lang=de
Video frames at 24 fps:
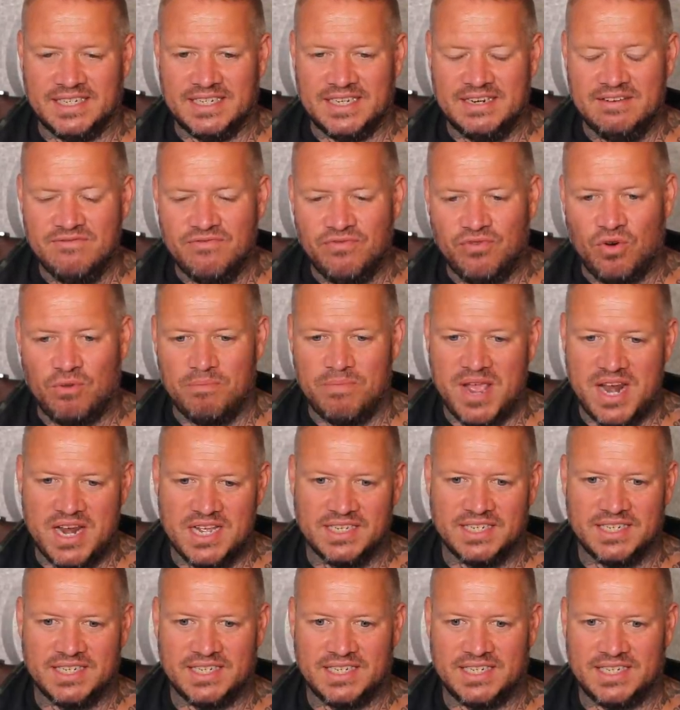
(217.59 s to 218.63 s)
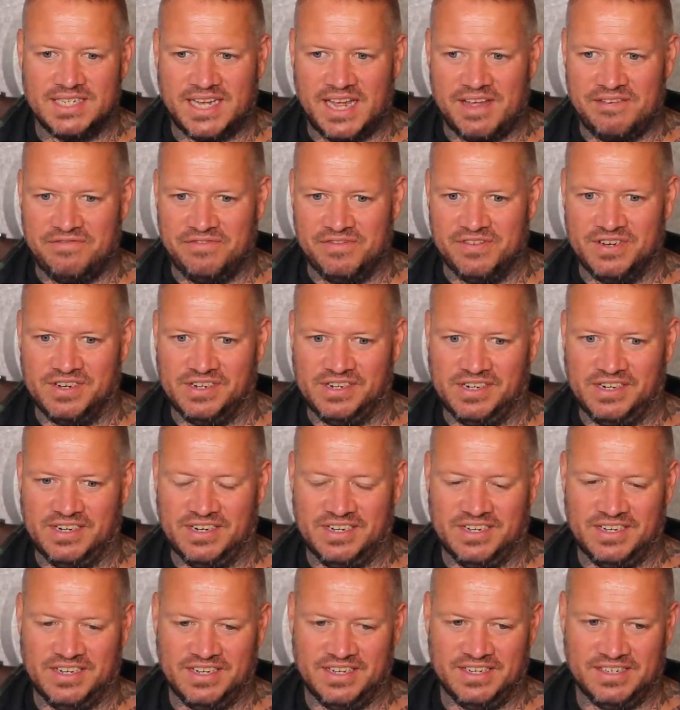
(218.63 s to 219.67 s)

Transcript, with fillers: informelles Treffen.